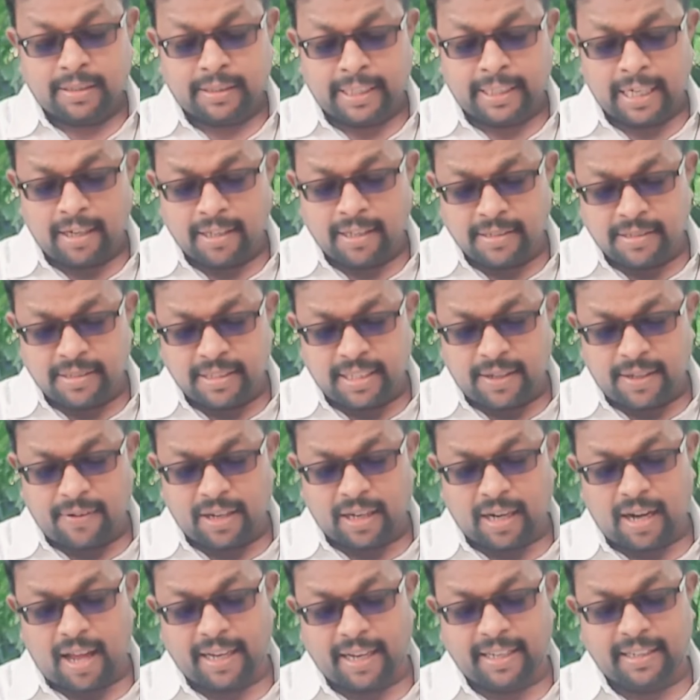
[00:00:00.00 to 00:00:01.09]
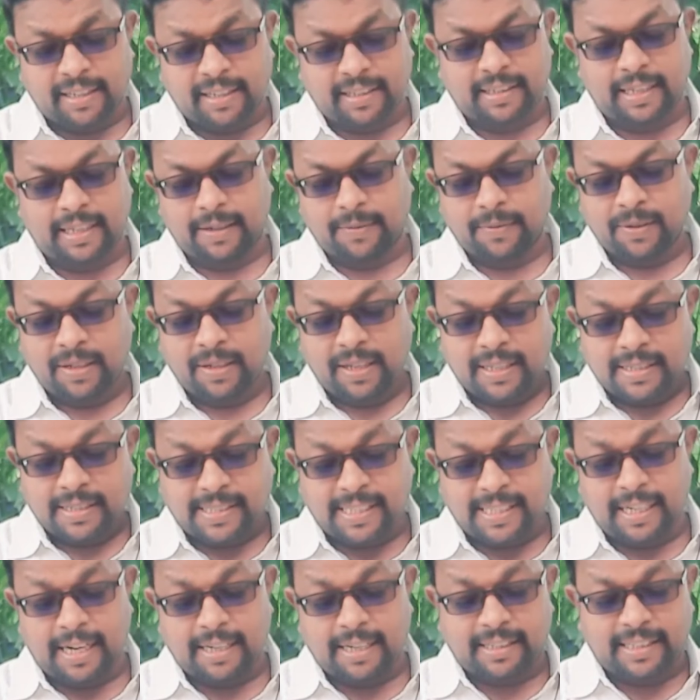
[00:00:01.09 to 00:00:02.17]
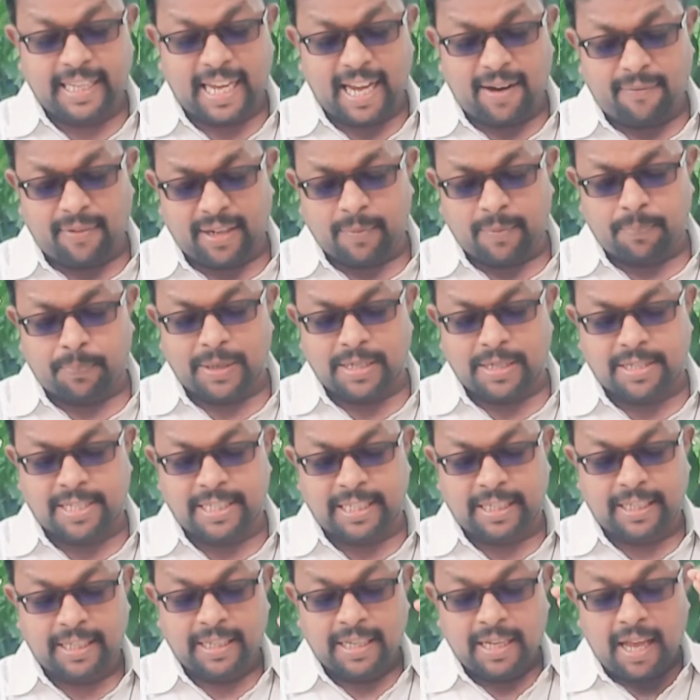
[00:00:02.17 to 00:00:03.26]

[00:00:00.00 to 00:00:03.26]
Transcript: தெளிந்தவர்களாயிருங்கள் சிலர் தேவனை பற்றி